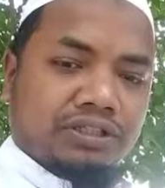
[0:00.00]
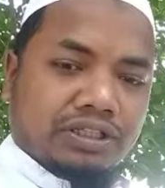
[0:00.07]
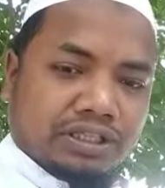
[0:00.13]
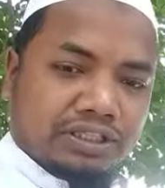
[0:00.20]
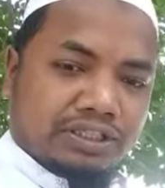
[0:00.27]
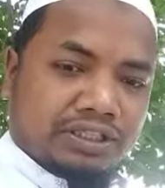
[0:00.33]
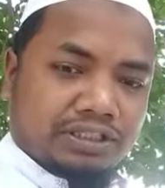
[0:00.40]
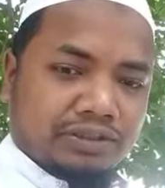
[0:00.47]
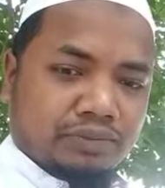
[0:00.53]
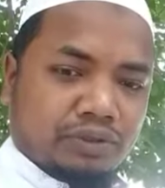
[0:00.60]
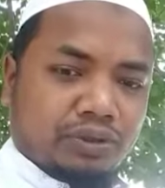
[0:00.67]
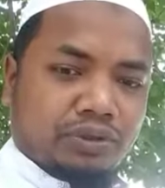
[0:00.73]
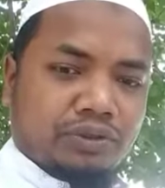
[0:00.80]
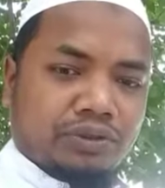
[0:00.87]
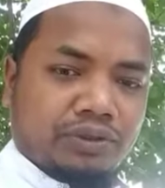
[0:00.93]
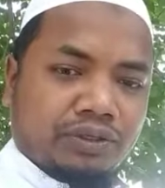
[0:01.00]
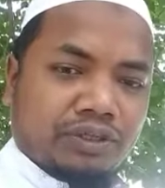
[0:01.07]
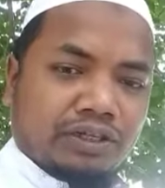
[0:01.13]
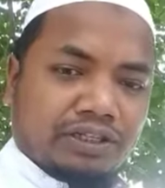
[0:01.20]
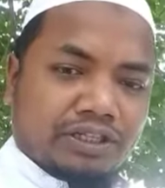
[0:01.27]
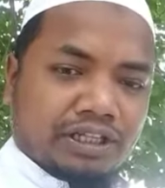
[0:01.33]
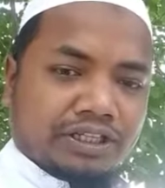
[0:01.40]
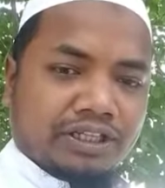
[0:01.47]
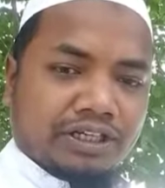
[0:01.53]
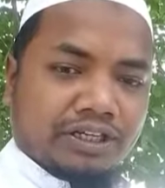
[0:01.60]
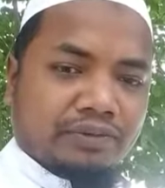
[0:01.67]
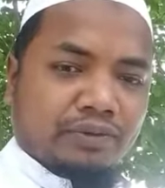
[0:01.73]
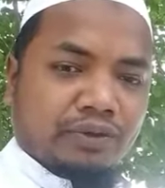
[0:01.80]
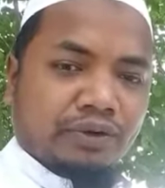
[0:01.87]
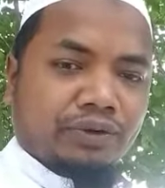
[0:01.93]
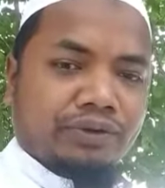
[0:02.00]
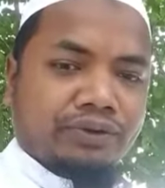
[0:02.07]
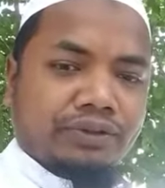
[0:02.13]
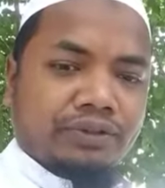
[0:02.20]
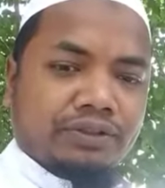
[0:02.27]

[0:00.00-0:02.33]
তাদের সাথে বসুন তাদেরকে বলুন